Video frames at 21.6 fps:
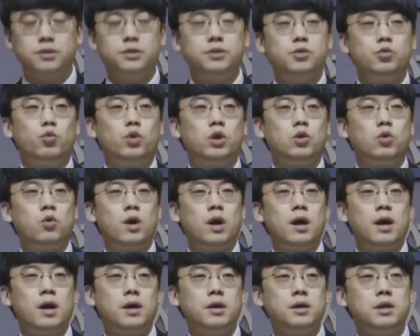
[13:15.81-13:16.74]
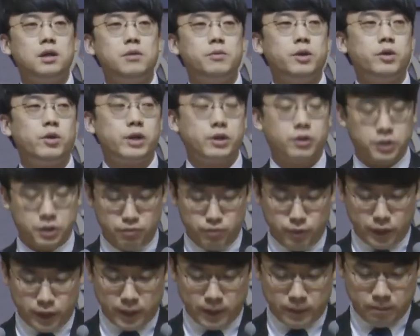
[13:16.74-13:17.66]
큰 위로와 힘이 될
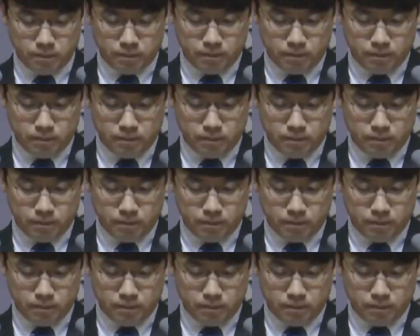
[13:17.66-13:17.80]
것입니다.